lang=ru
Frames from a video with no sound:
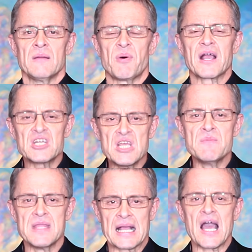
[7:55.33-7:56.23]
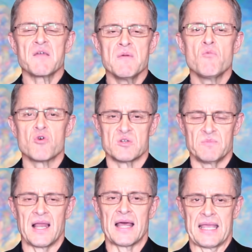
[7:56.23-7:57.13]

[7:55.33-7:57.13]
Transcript: покажи мне, как мы можем делать